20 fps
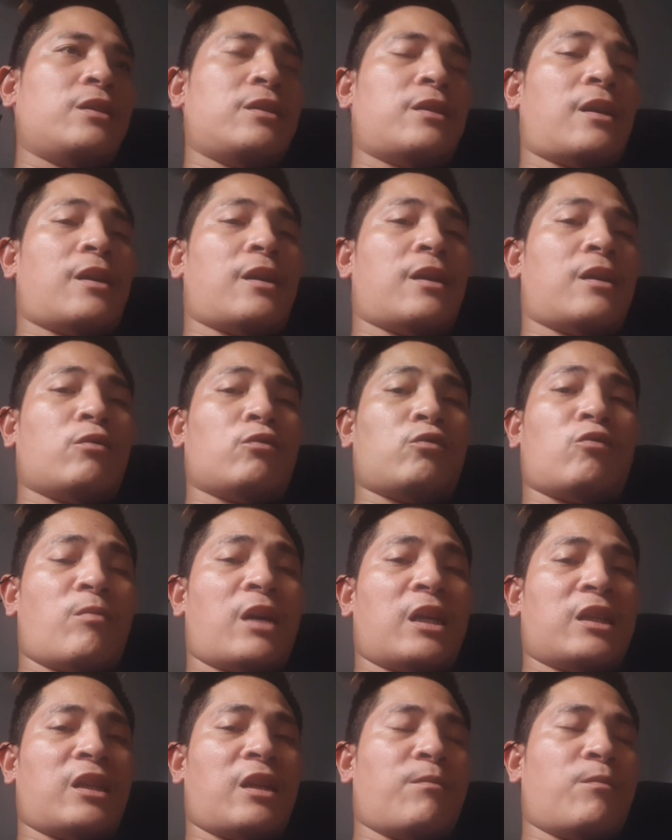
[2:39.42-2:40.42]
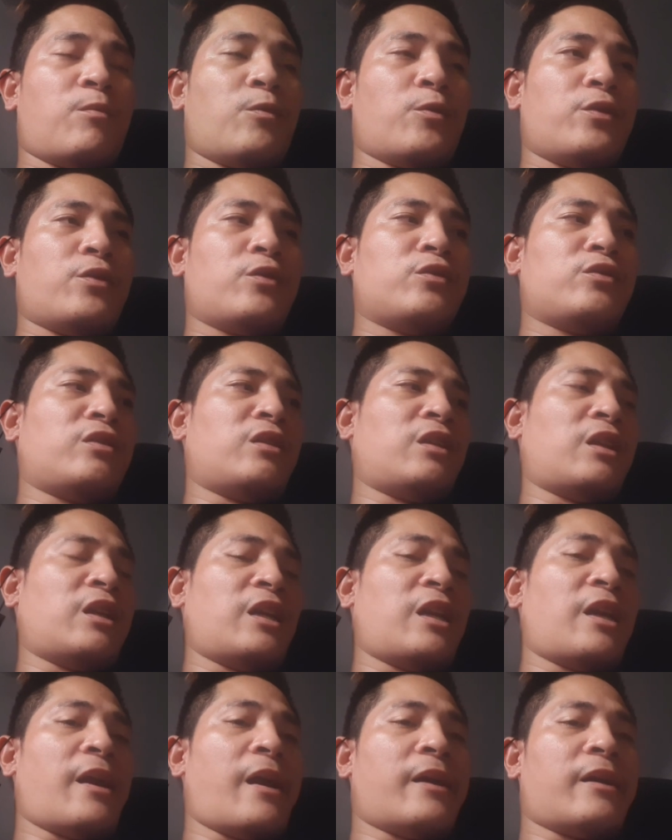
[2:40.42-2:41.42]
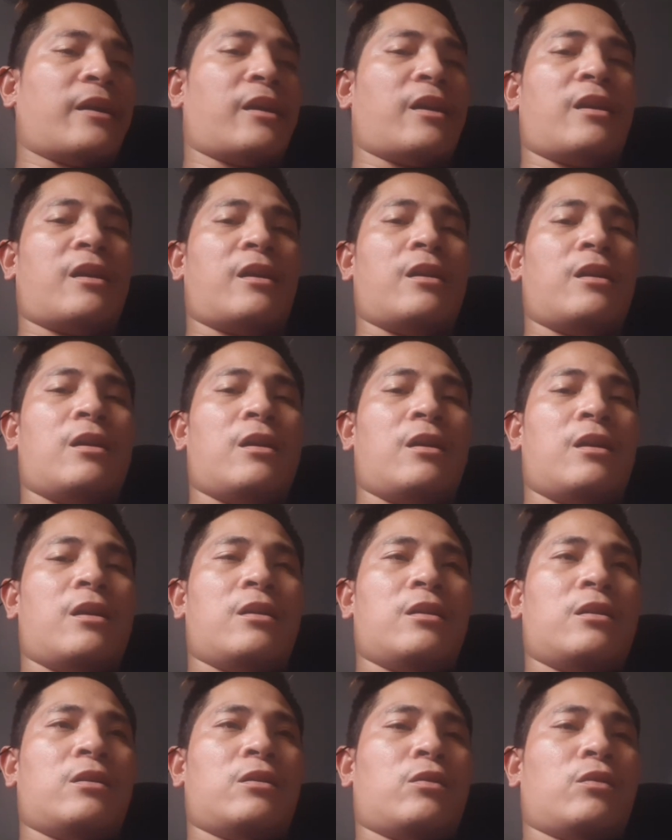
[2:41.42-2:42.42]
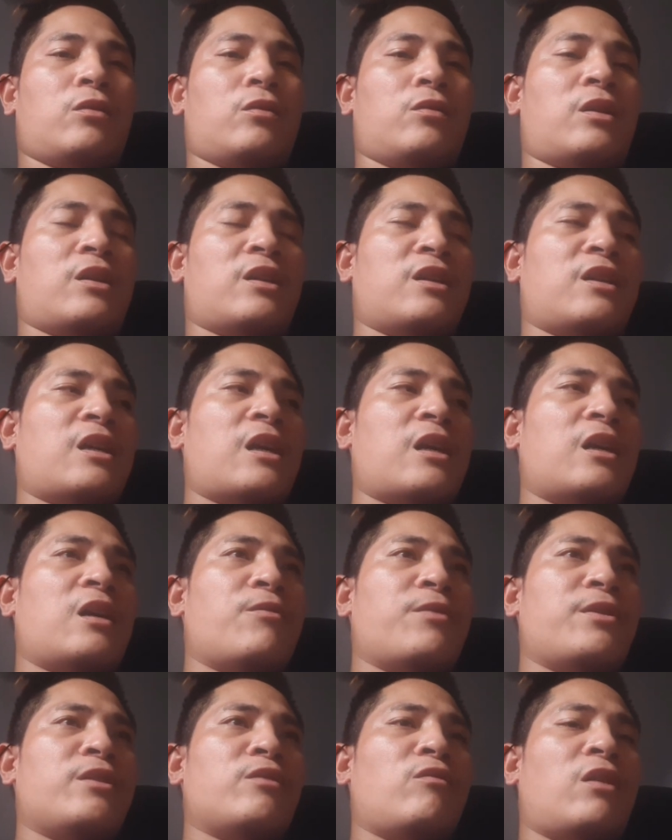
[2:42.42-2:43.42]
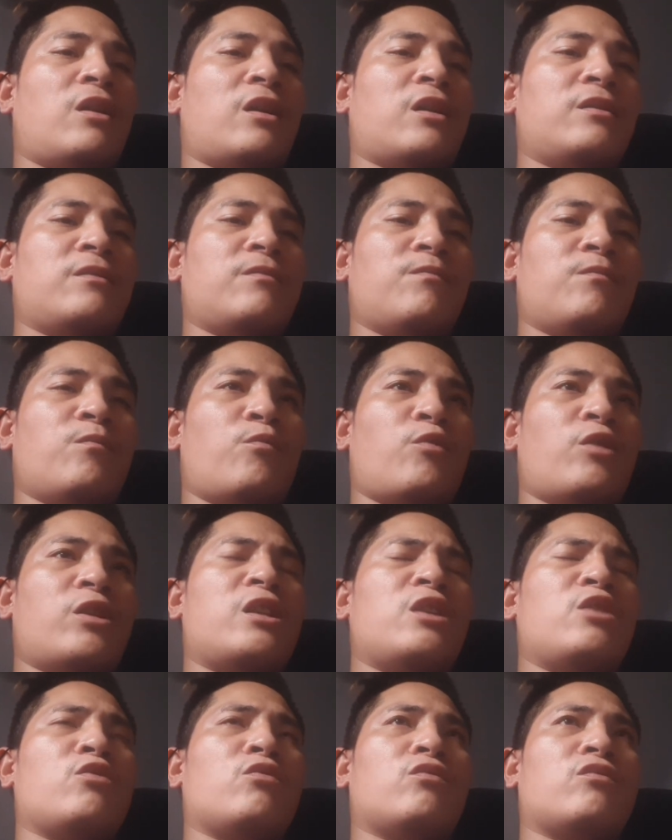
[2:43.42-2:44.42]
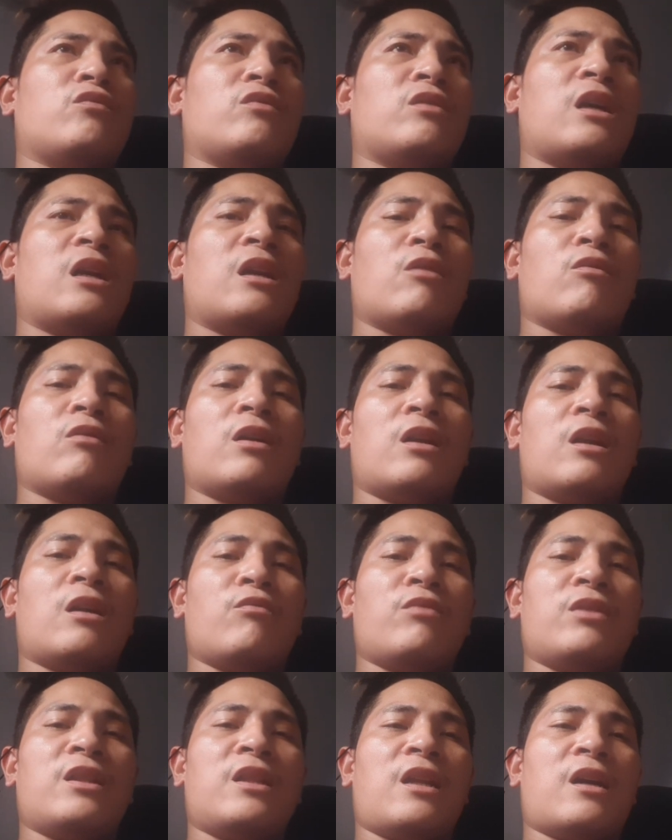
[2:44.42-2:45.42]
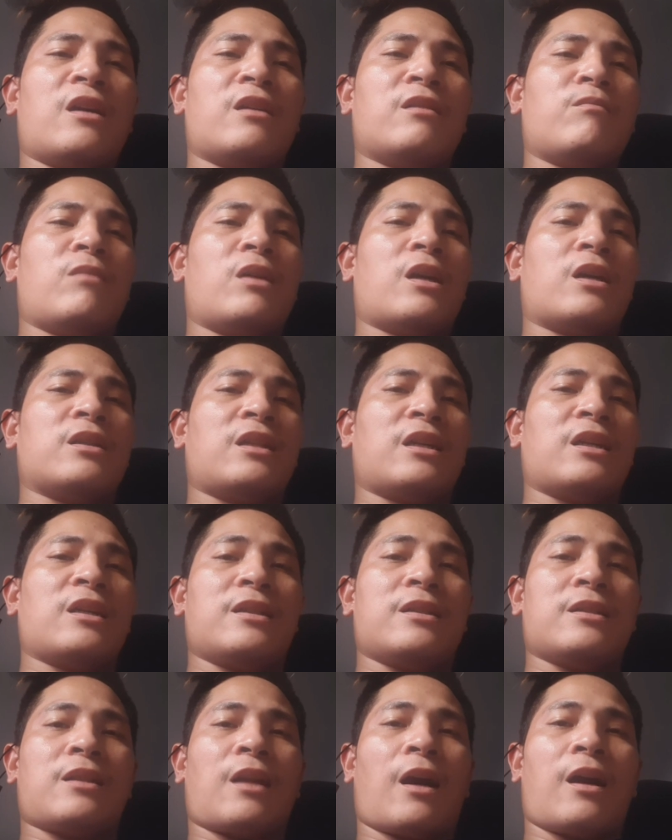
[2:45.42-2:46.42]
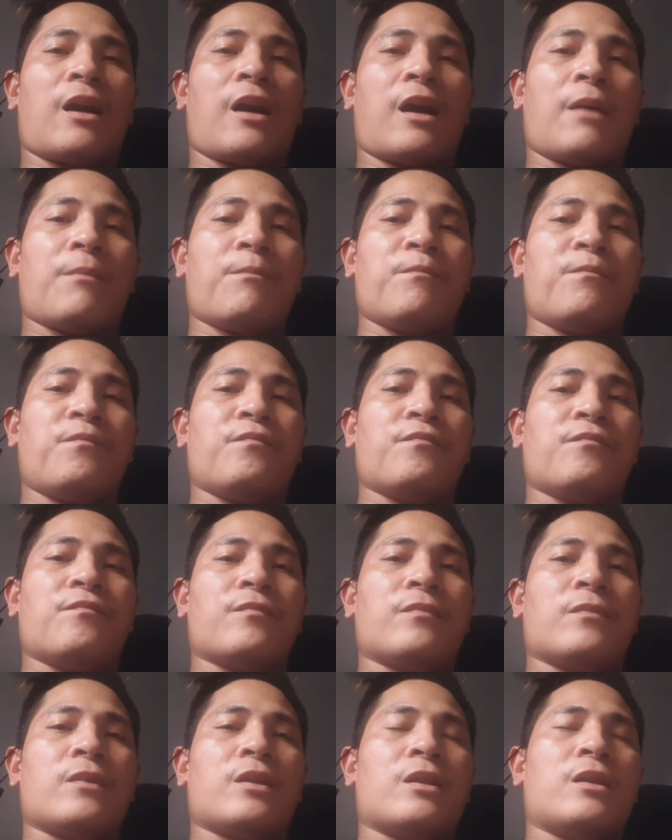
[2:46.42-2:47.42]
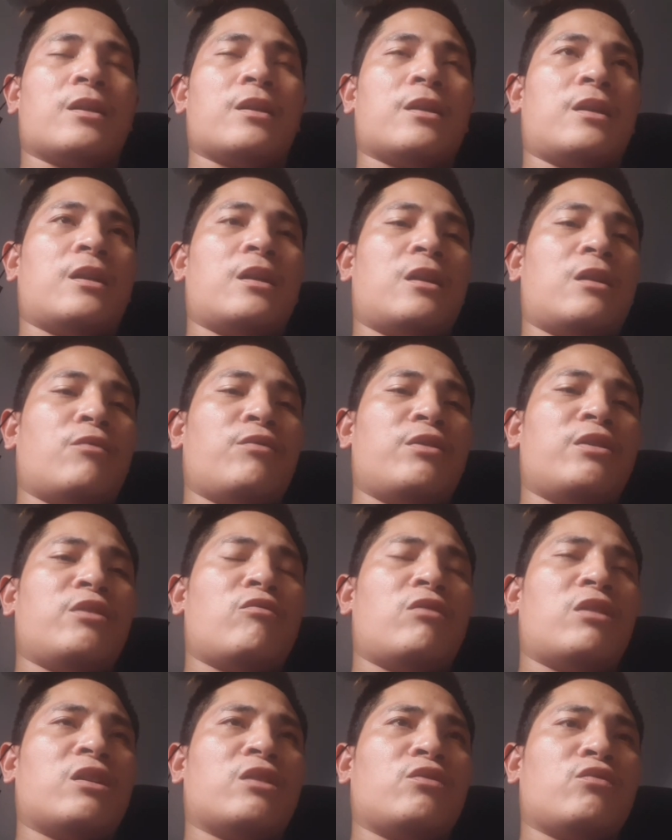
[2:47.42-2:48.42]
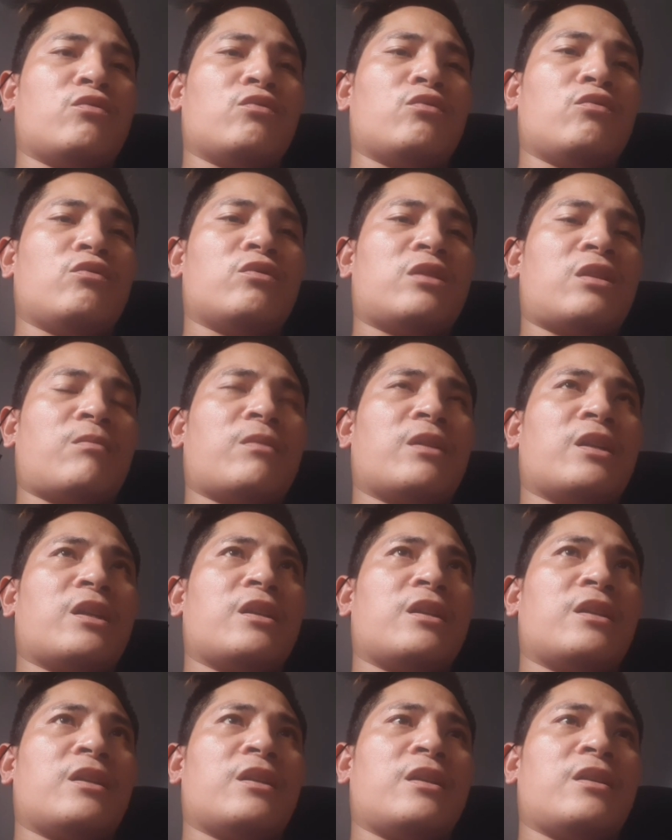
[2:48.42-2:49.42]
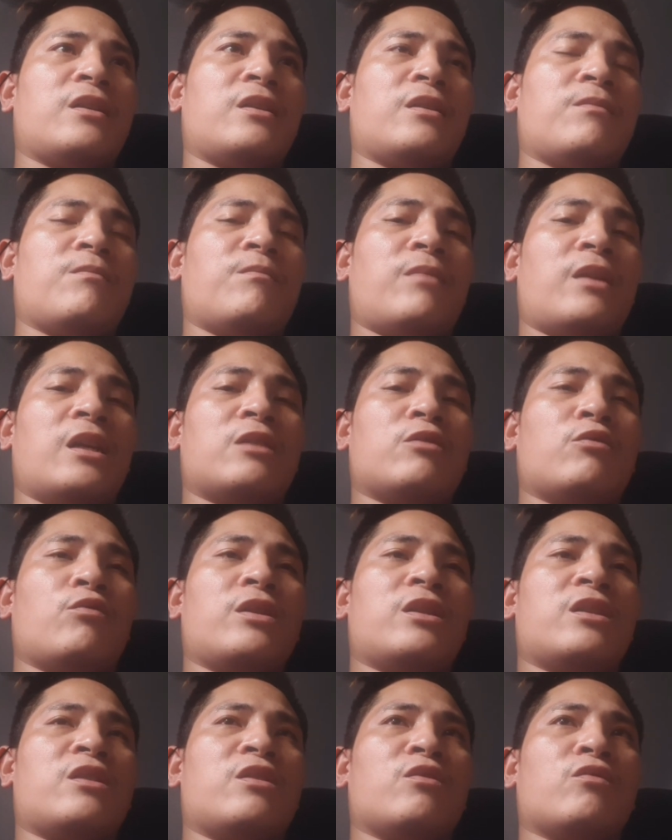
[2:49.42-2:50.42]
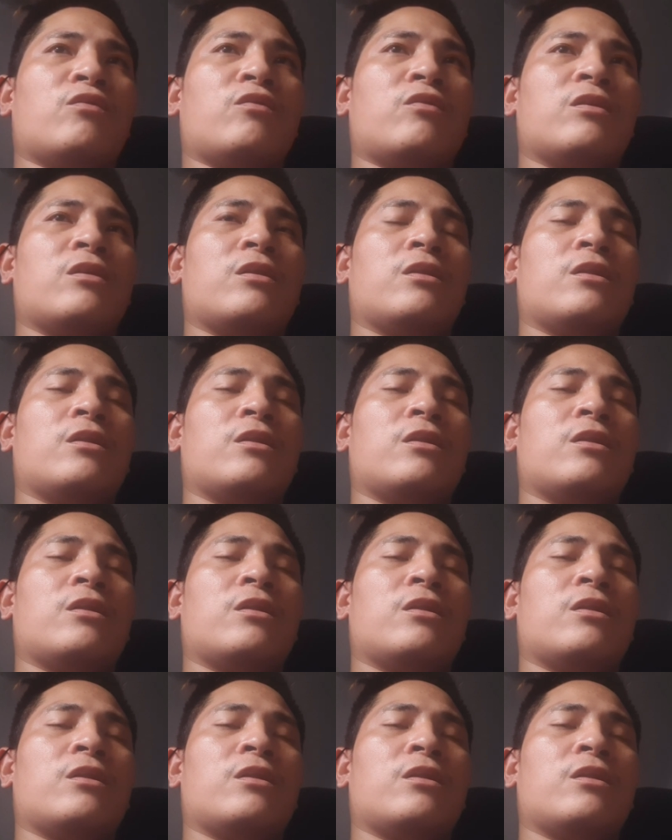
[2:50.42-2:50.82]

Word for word: Sa automatic po 'yon nangyayari. So ang gagawin niyo lang, pwede niyo galaw-galawin lang baka nag-stack up. Galawin niyo lang yung doon sa may brake switch nyo.